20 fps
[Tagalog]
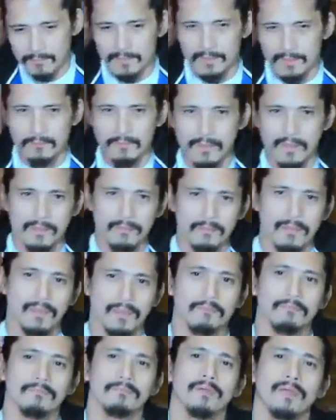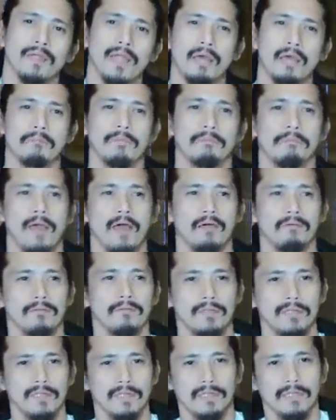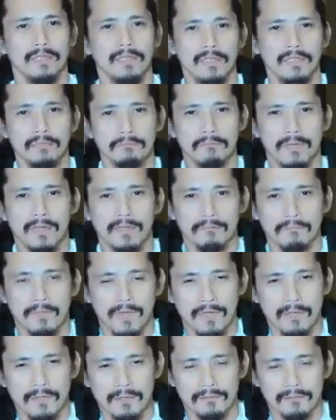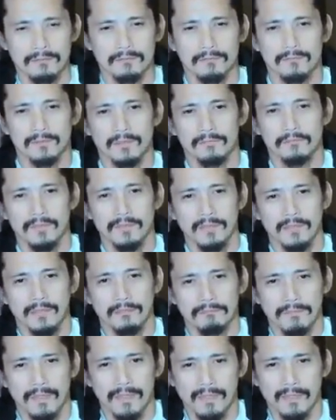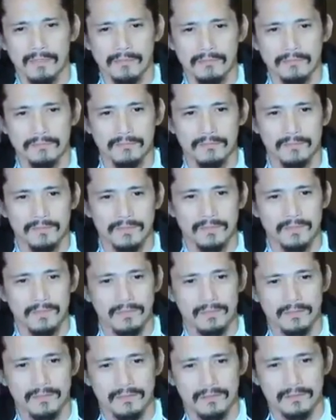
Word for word: naman sabihin na marami pa akong hihilingin para baka sabihin ng Panginoon ko eh,